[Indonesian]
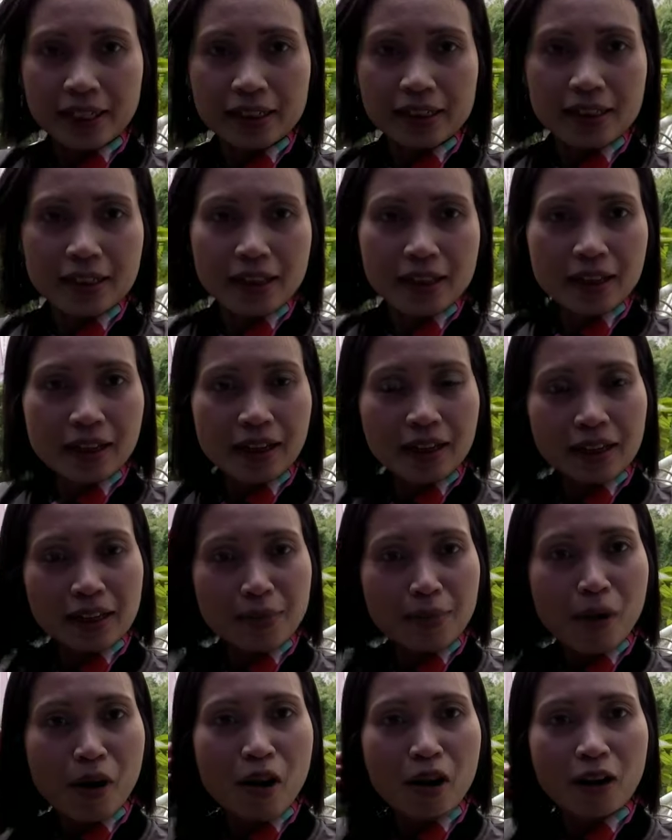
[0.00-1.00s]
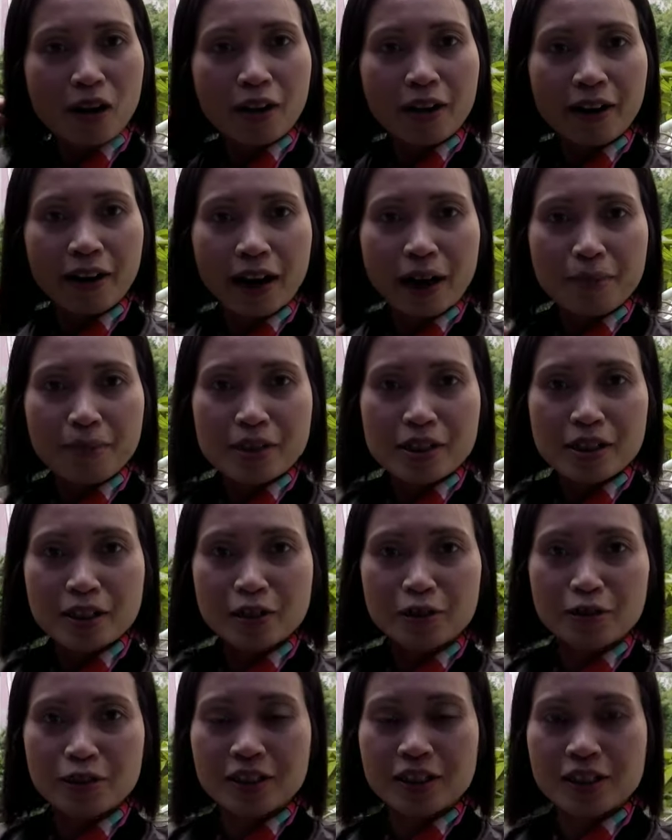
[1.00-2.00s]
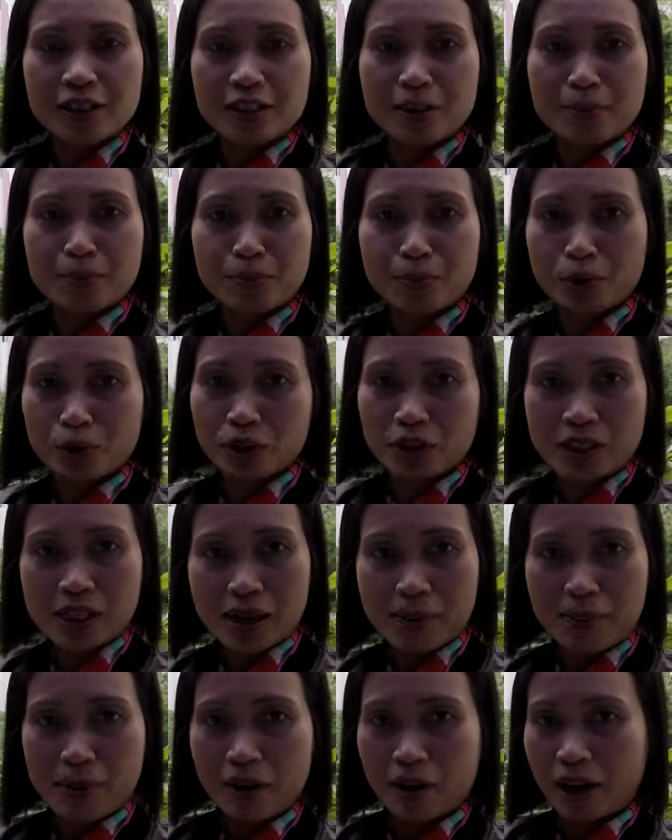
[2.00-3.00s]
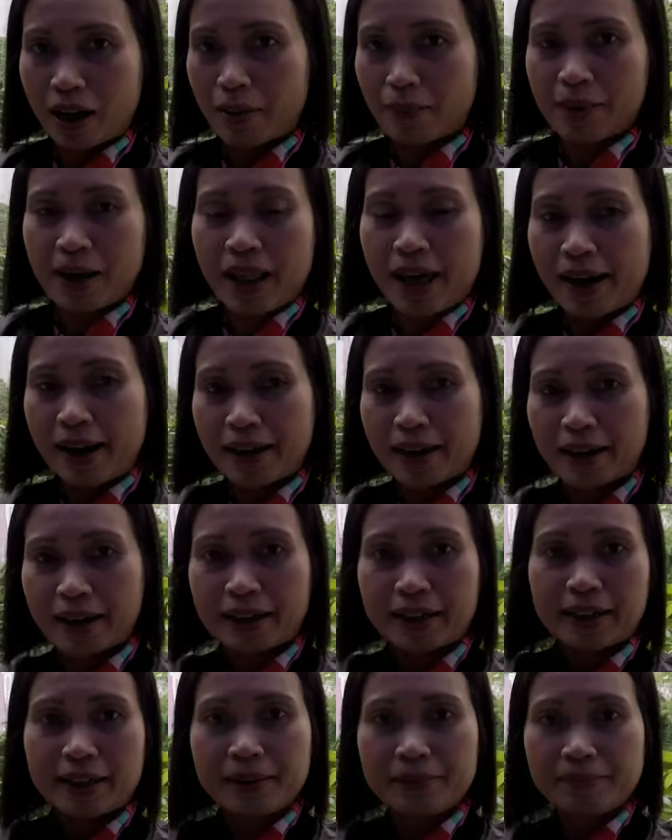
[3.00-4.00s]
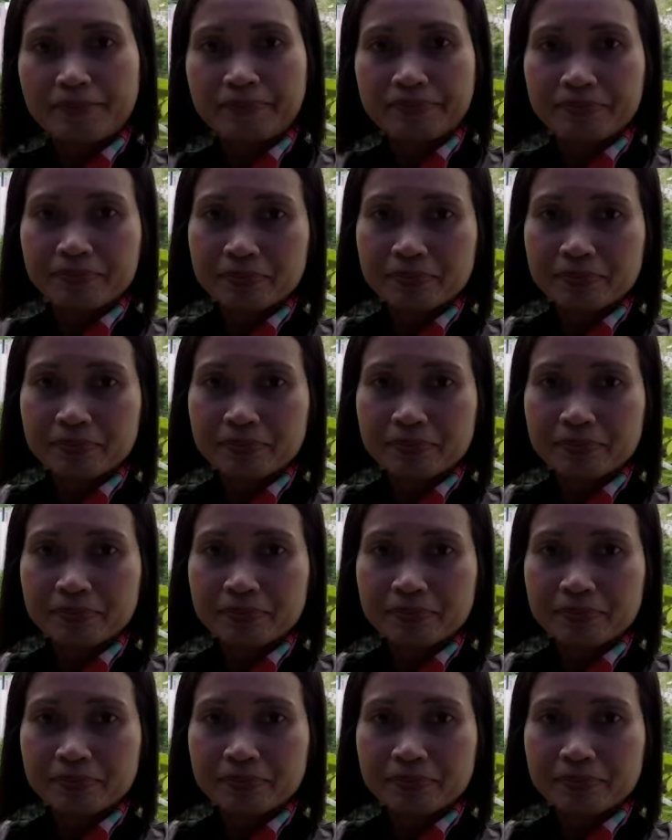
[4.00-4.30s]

saya di, di Mongkok ya habis itu dijemput sama orang Belanda ini